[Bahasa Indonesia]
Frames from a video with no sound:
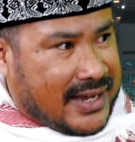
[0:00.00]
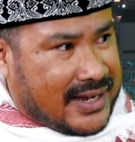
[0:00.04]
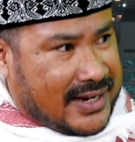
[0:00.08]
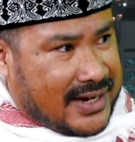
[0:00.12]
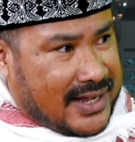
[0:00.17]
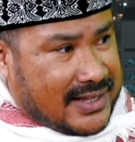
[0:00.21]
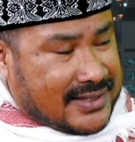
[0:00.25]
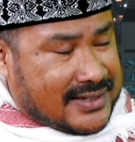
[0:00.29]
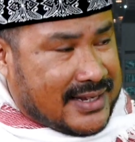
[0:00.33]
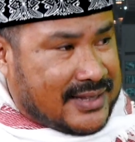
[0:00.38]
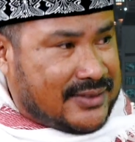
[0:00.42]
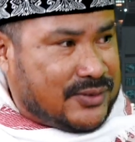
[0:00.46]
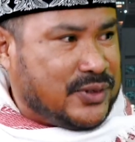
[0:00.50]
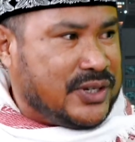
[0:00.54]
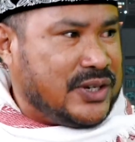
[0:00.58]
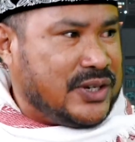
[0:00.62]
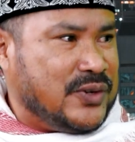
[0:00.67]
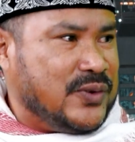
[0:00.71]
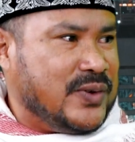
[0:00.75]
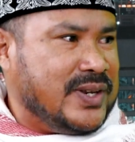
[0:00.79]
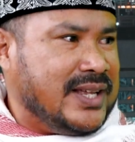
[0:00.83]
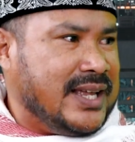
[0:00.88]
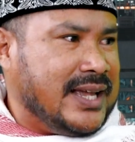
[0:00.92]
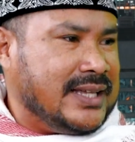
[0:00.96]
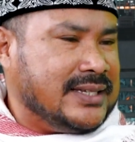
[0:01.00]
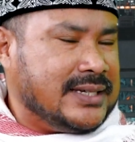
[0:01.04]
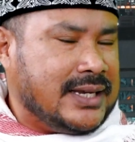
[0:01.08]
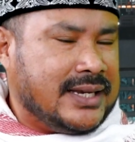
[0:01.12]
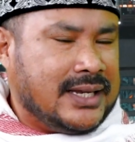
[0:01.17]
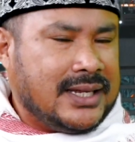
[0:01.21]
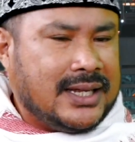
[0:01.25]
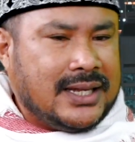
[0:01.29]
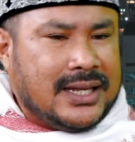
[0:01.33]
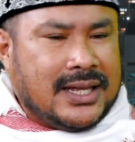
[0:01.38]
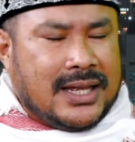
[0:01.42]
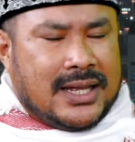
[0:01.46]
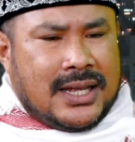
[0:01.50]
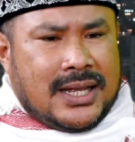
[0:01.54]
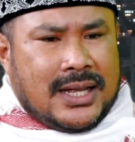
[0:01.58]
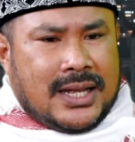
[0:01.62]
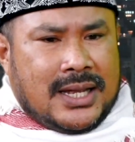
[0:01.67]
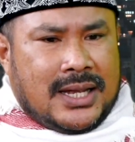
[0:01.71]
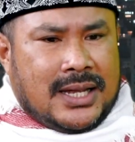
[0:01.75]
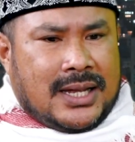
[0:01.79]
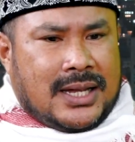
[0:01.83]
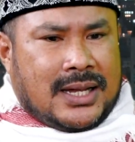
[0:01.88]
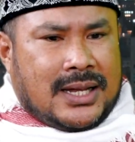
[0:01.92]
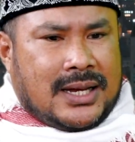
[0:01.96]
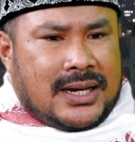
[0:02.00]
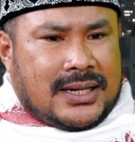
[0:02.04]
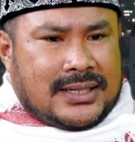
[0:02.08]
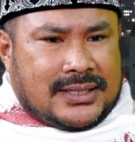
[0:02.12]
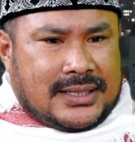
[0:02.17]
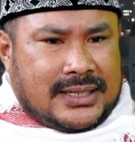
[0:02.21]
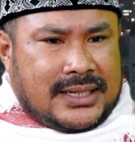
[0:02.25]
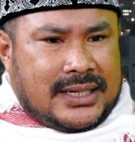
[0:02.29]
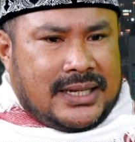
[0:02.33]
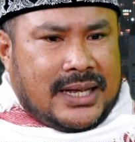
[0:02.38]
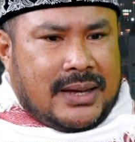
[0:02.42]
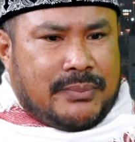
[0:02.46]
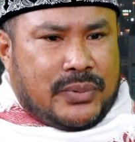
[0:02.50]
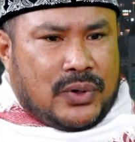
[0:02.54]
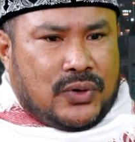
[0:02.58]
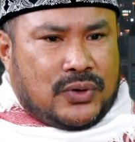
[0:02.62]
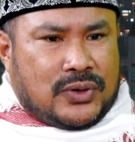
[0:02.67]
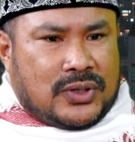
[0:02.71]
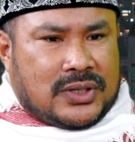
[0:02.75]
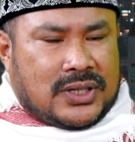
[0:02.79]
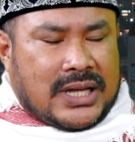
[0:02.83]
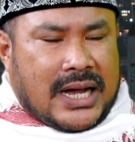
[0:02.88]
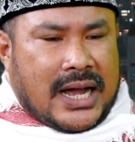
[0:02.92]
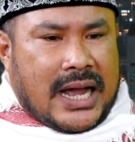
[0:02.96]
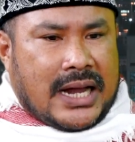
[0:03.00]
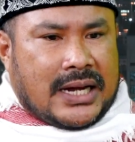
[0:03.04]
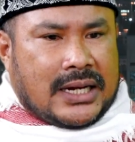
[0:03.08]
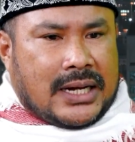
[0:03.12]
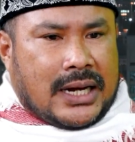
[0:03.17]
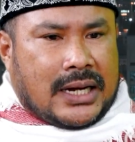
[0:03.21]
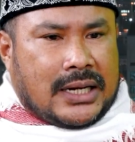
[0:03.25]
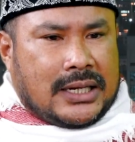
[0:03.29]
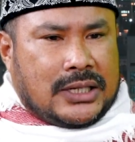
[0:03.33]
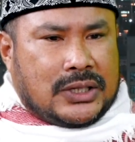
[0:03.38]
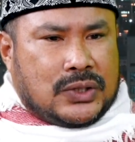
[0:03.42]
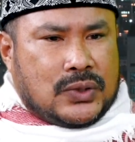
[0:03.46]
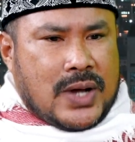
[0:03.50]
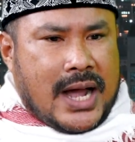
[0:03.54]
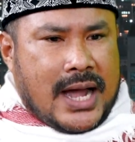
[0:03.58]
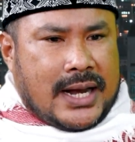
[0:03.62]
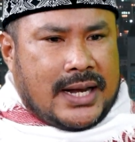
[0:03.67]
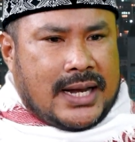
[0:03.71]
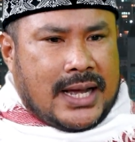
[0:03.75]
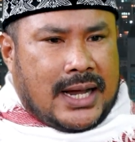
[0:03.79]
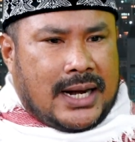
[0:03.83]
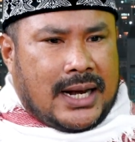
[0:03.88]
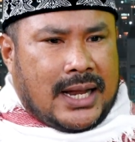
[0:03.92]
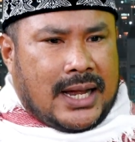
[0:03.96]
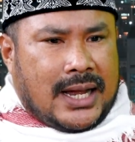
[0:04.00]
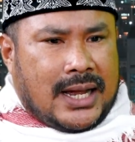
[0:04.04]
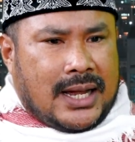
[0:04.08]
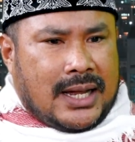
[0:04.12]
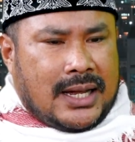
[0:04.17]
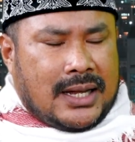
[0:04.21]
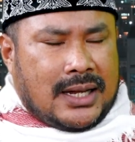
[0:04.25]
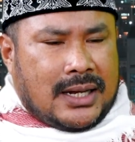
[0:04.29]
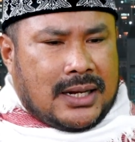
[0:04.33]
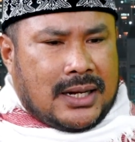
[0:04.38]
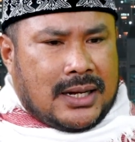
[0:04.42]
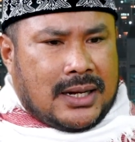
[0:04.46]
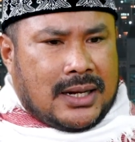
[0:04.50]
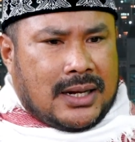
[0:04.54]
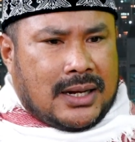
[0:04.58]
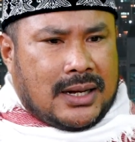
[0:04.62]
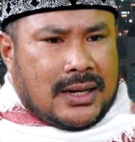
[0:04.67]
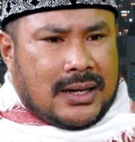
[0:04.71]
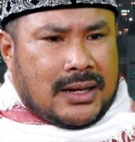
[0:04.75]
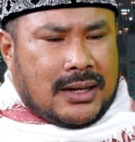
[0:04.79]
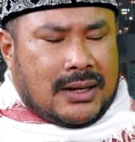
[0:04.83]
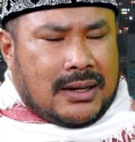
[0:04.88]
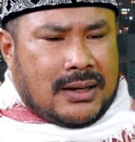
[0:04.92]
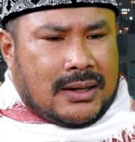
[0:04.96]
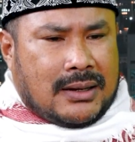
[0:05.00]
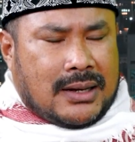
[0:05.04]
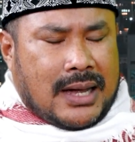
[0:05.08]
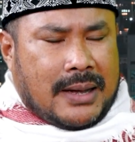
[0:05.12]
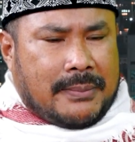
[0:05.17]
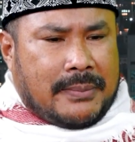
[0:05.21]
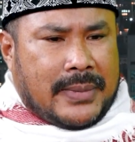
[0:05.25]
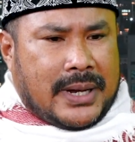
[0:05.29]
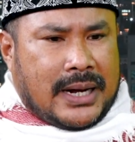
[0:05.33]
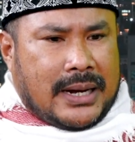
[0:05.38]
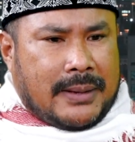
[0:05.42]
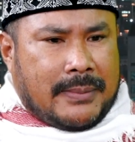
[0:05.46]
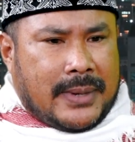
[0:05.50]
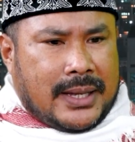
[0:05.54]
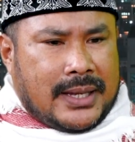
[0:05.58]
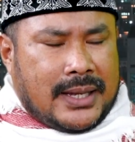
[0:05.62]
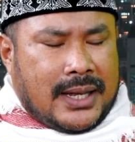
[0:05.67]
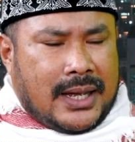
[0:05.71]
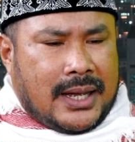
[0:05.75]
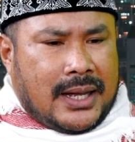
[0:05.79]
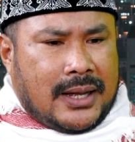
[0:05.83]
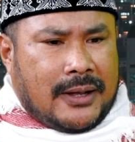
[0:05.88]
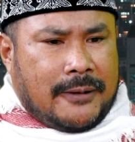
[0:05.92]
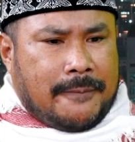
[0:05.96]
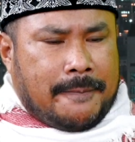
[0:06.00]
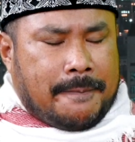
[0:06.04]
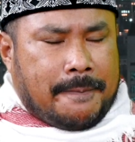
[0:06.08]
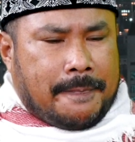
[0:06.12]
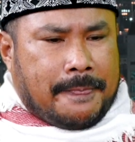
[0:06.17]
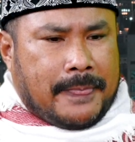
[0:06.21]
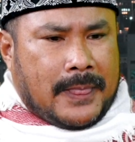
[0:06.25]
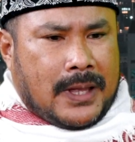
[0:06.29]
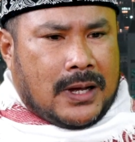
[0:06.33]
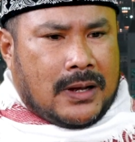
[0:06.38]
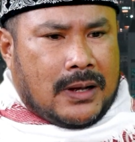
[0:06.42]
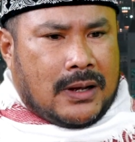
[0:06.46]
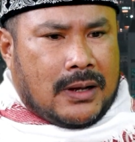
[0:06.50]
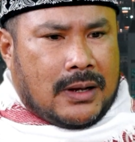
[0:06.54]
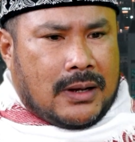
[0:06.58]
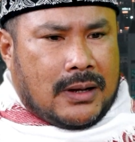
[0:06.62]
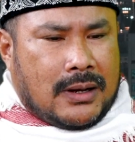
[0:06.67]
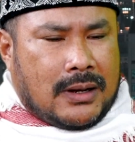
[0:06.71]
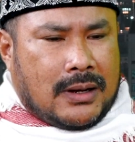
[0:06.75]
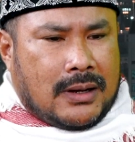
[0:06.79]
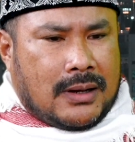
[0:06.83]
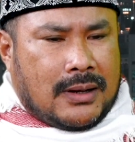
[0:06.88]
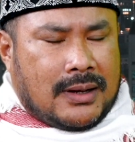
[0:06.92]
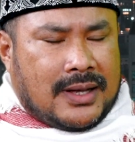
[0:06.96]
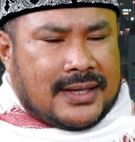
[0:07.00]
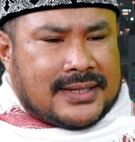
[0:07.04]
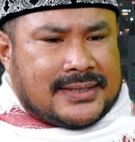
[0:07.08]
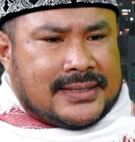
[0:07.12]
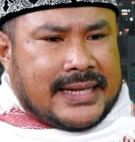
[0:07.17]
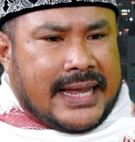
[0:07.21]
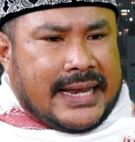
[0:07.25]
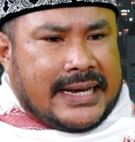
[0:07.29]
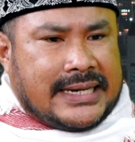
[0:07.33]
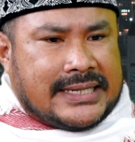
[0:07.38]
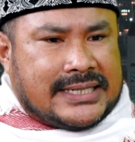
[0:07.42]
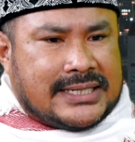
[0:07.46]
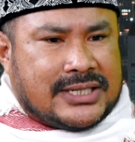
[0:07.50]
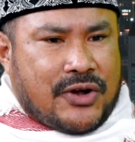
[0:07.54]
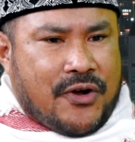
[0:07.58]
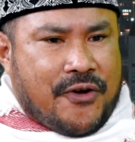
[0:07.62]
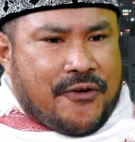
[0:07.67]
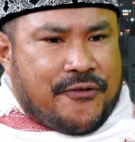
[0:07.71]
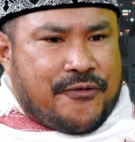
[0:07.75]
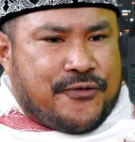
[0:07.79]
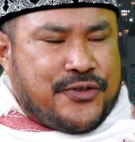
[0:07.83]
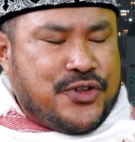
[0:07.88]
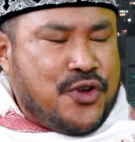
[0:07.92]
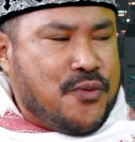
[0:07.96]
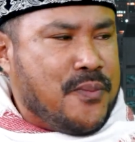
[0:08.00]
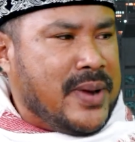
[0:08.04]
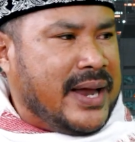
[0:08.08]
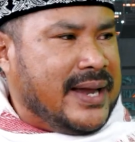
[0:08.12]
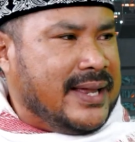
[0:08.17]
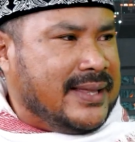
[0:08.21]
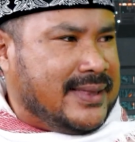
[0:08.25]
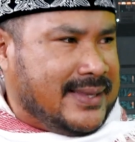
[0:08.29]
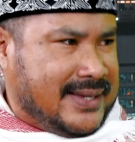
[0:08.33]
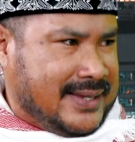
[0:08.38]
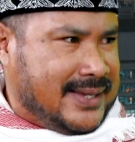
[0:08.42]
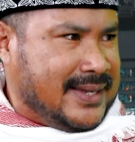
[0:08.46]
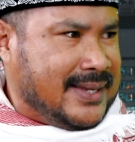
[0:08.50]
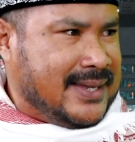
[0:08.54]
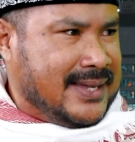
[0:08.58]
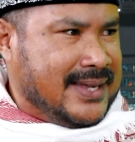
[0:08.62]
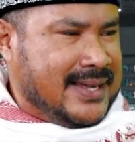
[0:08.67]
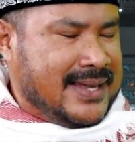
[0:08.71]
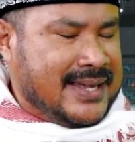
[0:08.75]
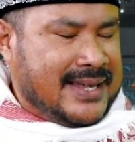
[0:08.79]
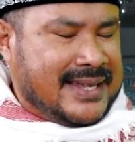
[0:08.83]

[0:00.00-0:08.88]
akhirat, satu dunia. Jadi di sini yang perlu ditekankan itu adalah uh, apa namanya uh, sense of humanity.